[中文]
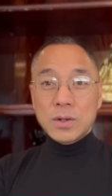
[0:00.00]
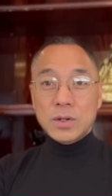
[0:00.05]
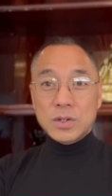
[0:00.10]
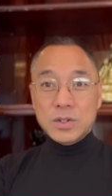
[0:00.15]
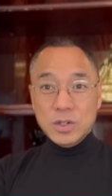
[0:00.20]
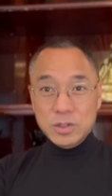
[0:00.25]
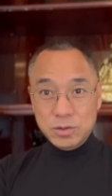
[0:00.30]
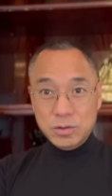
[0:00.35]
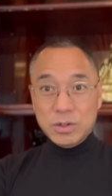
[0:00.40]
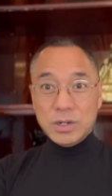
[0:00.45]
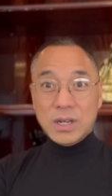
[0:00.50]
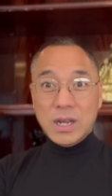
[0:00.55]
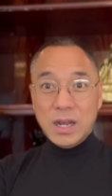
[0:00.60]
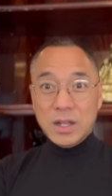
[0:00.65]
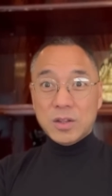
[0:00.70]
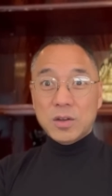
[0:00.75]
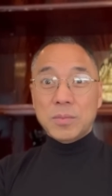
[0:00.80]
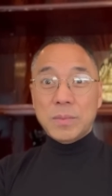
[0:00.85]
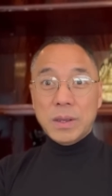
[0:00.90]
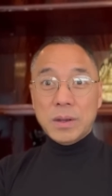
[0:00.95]
这就是看
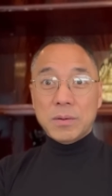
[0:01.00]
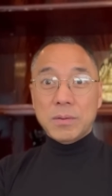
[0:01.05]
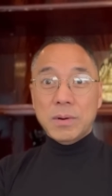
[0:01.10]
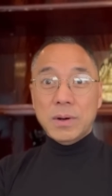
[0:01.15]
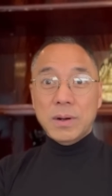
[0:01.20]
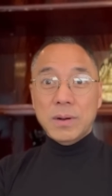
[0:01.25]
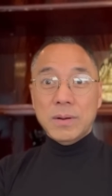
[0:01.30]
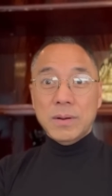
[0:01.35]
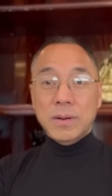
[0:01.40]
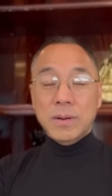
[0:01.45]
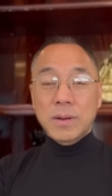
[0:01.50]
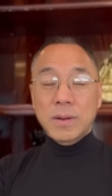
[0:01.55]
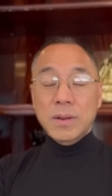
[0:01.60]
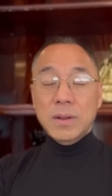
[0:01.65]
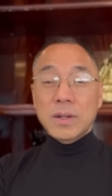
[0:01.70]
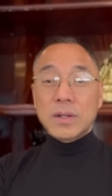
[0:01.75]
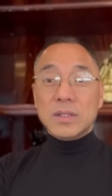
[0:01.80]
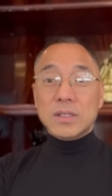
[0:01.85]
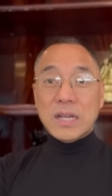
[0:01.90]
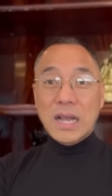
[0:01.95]
到美国，
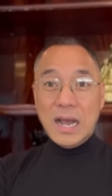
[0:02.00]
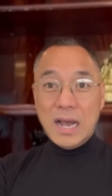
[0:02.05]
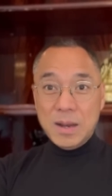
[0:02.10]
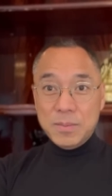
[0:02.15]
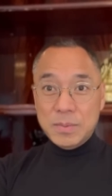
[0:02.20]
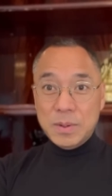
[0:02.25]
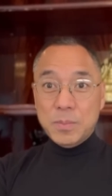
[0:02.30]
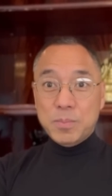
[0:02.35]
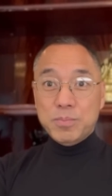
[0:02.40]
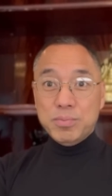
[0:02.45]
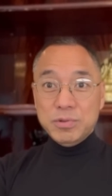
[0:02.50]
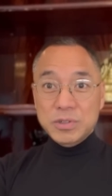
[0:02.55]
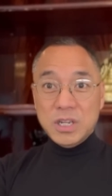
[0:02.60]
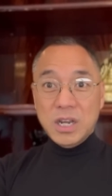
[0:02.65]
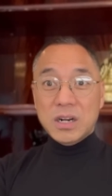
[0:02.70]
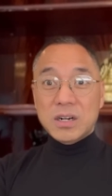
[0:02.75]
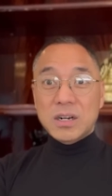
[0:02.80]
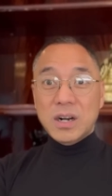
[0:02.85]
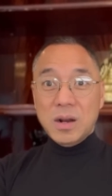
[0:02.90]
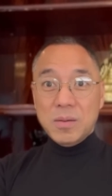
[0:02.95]
他们不
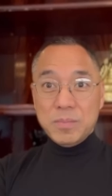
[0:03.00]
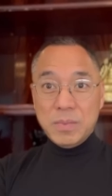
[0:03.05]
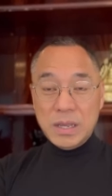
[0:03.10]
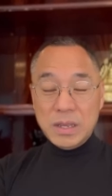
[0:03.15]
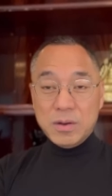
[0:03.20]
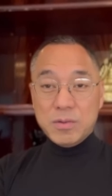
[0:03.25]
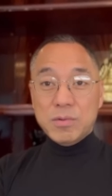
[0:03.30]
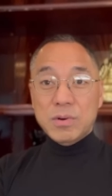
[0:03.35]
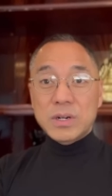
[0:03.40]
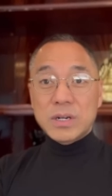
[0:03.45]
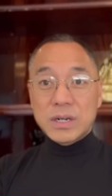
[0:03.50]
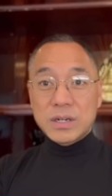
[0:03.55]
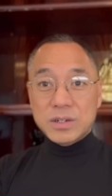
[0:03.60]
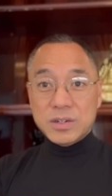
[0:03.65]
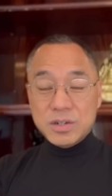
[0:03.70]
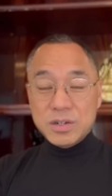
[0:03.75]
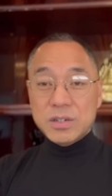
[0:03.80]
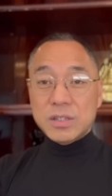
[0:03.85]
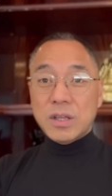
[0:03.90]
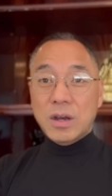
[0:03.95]
想让美国人
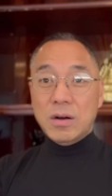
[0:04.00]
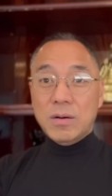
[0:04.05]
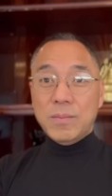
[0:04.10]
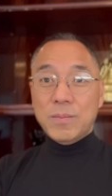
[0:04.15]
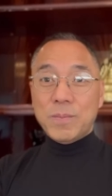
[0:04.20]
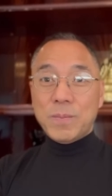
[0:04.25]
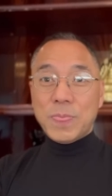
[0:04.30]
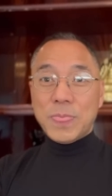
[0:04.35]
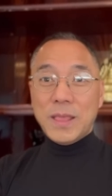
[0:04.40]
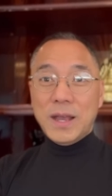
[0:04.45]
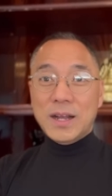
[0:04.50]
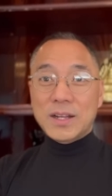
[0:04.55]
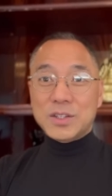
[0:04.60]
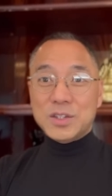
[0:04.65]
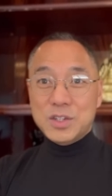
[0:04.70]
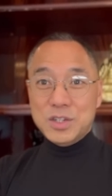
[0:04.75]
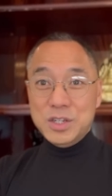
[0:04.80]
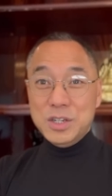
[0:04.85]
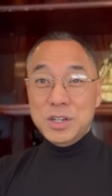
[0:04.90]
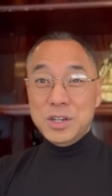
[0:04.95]
知道。啊，
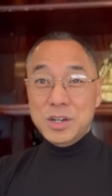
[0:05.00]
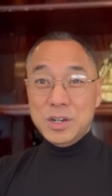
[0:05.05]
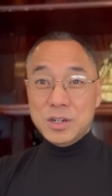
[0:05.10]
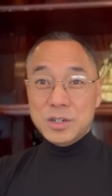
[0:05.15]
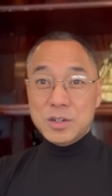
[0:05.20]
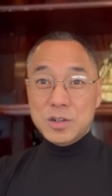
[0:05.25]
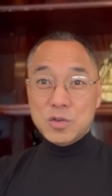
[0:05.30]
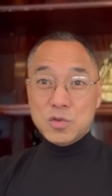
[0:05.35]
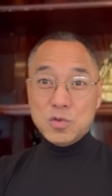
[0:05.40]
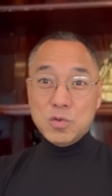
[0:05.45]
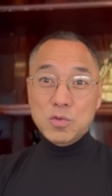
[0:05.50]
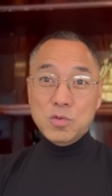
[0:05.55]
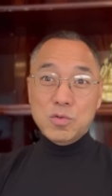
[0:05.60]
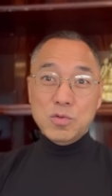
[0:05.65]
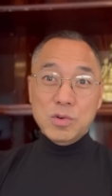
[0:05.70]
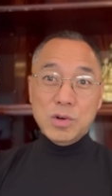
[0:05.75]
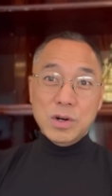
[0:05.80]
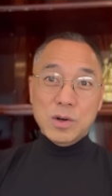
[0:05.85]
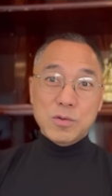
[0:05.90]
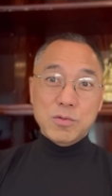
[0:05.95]
七哥是中
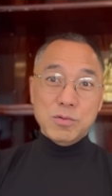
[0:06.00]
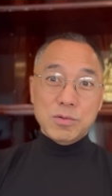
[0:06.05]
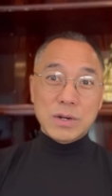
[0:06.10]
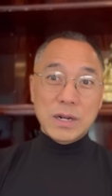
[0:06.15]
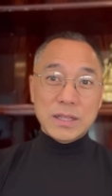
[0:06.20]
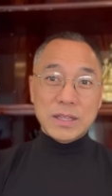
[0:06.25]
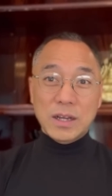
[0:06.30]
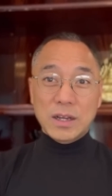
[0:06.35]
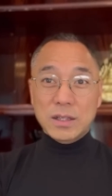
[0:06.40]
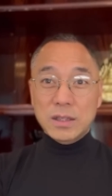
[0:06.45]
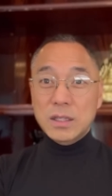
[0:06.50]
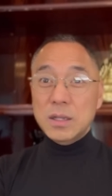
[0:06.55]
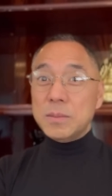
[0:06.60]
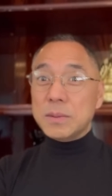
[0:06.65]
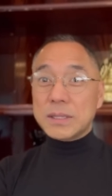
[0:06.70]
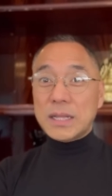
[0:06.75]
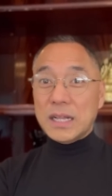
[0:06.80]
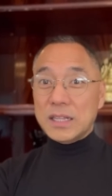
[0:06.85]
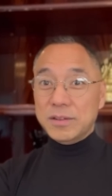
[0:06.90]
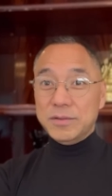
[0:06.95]
国共产党那么
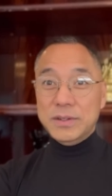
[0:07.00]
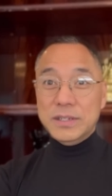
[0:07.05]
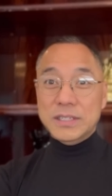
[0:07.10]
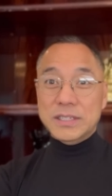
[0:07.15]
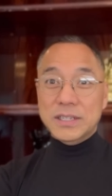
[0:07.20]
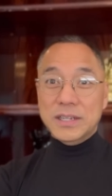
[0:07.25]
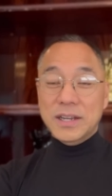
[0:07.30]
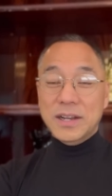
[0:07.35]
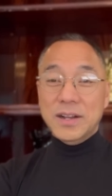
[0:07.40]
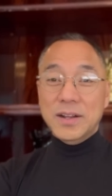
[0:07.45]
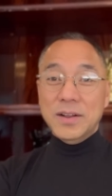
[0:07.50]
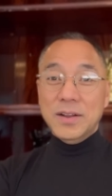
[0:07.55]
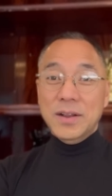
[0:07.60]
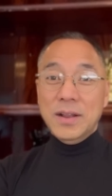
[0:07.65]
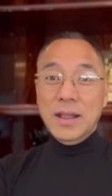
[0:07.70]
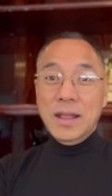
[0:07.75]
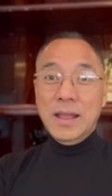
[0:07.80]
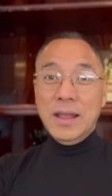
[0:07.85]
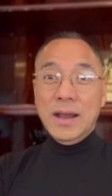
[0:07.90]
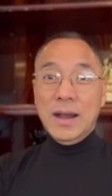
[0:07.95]
大的威胁，
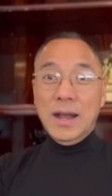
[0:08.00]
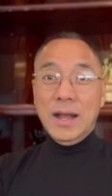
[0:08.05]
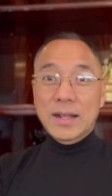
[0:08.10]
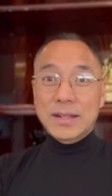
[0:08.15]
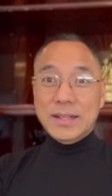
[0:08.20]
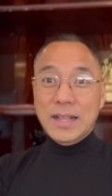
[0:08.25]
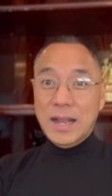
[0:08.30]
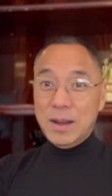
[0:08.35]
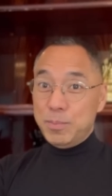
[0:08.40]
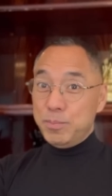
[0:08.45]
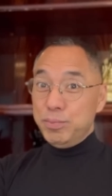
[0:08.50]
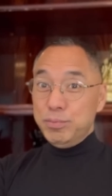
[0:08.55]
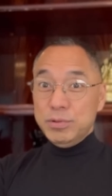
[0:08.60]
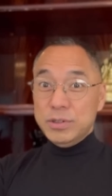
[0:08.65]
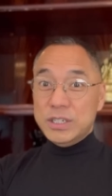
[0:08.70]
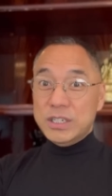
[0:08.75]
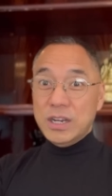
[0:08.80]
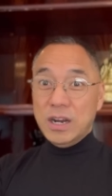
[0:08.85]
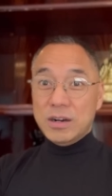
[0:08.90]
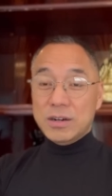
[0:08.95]
啊，他不
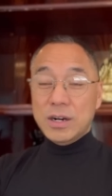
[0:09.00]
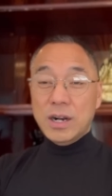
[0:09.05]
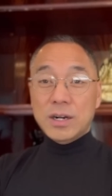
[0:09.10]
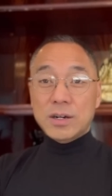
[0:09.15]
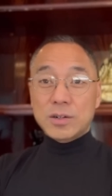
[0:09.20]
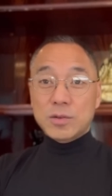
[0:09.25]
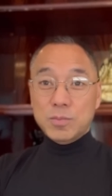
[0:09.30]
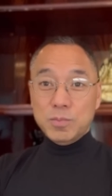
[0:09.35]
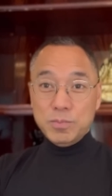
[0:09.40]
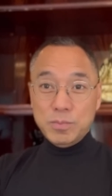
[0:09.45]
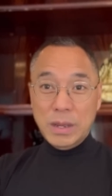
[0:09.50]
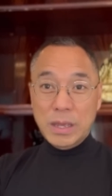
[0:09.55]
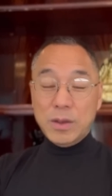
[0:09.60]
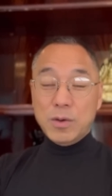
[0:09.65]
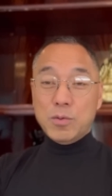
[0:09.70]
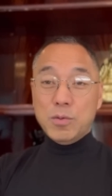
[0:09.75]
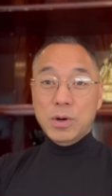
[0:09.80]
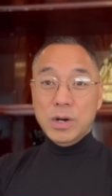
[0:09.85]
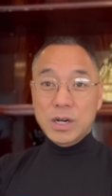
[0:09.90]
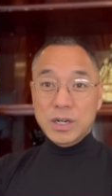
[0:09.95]
想让美
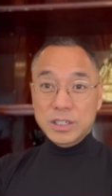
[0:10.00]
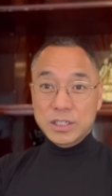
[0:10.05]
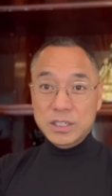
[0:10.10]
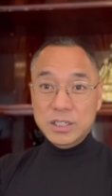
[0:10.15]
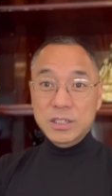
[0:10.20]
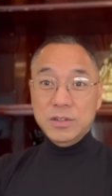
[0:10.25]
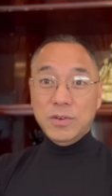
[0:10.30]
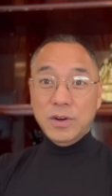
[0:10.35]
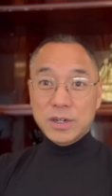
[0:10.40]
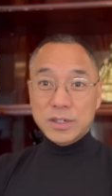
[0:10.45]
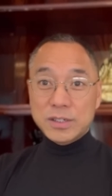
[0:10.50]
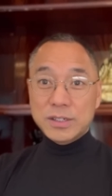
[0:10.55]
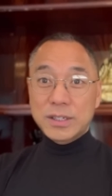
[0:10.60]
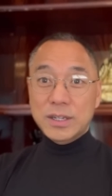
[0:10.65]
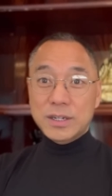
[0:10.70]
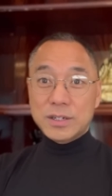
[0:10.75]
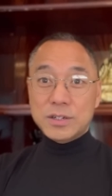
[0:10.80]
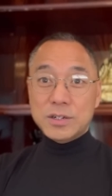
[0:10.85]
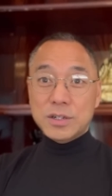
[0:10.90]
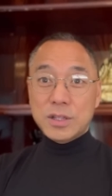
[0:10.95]
国和西方世
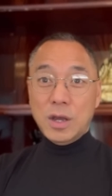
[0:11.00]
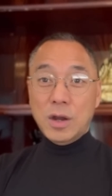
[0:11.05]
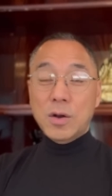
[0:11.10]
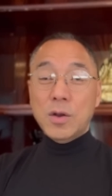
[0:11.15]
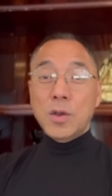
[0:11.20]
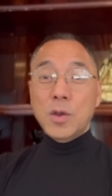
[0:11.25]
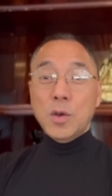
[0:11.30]
界知道